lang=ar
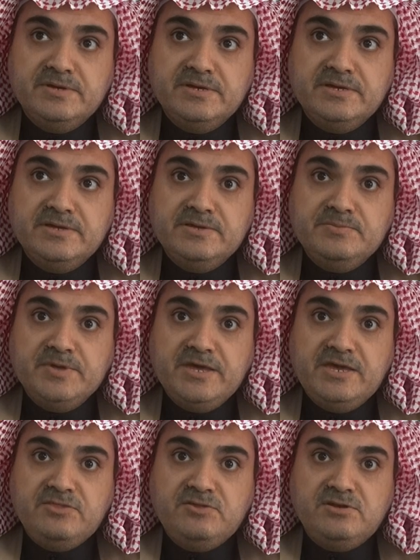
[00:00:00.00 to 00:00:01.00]
آه،
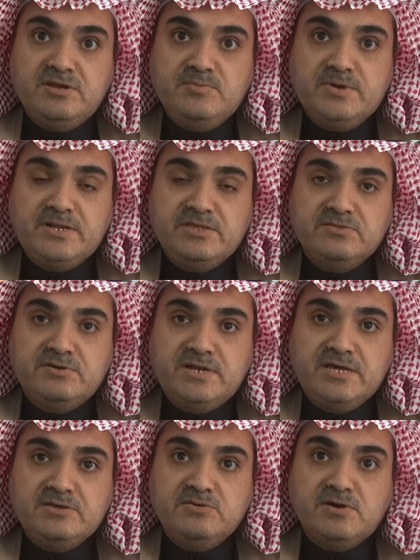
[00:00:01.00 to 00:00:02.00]
بحيث أن المريض
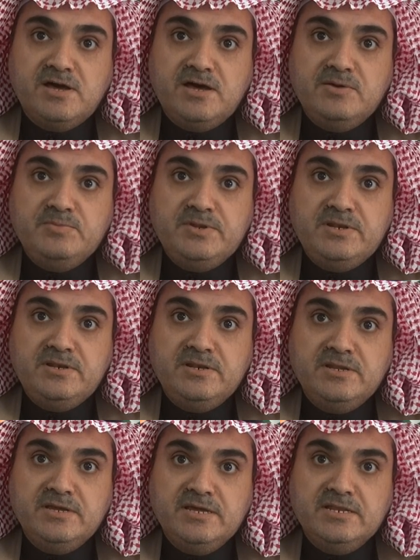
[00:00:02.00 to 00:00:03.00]
هناك يقابل
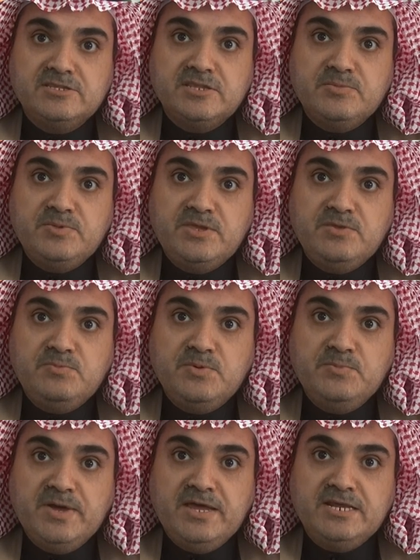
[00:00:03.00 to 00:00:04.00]
الطبيب
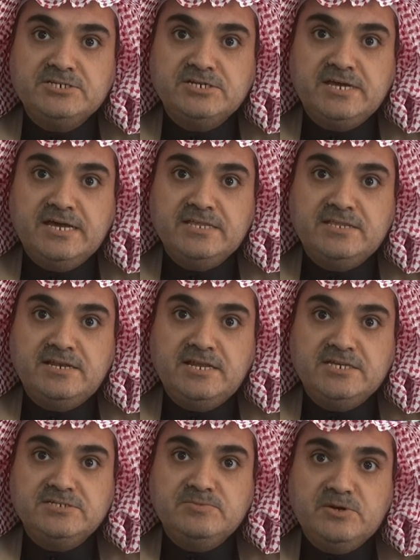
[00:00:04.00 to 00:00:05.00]
مع الأشعات
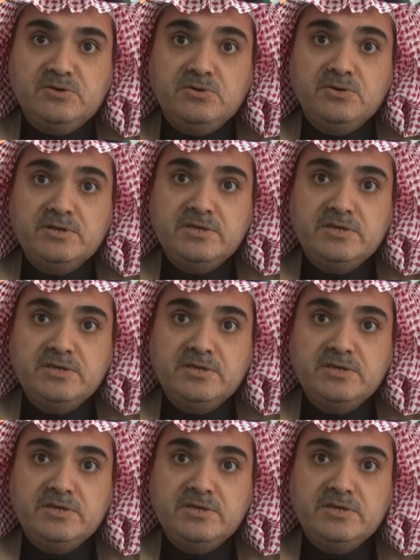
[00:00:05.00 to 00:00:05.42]
اللازمة له